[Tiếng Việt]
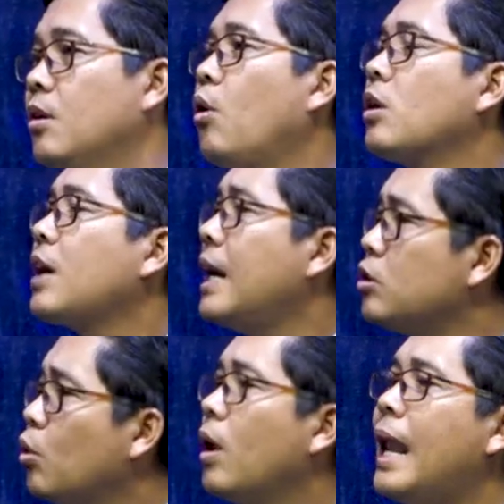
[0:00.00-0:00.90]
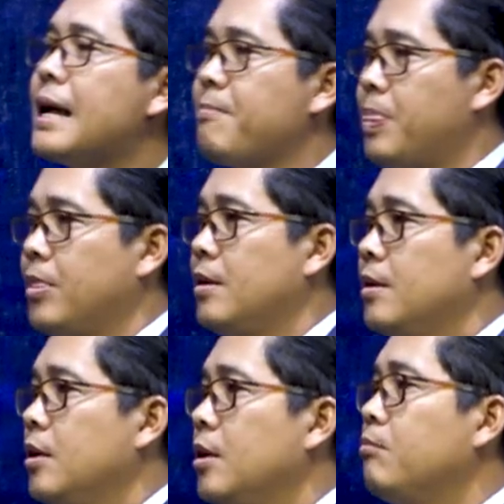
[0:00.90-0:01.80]
Gọt căn tục khlang.
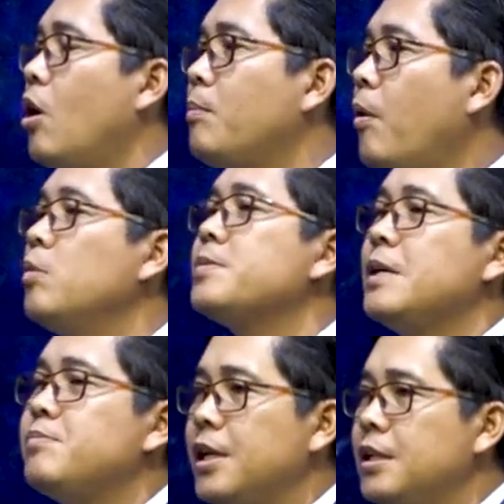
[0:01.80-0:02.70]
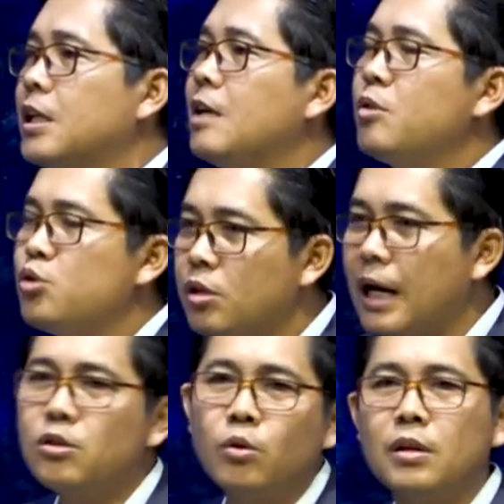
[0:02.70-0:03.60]
Bong bà ôn xem xem tiết kia mà chui
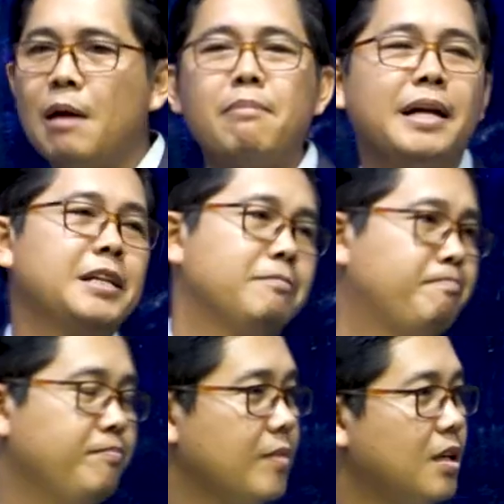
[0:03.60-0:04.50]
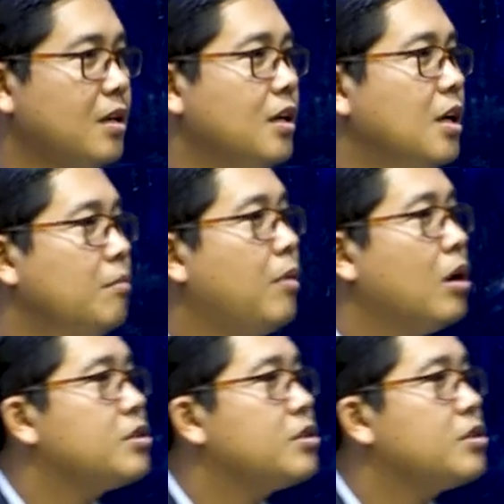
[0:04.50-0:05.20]
căn tục có tham bài tiết. Màu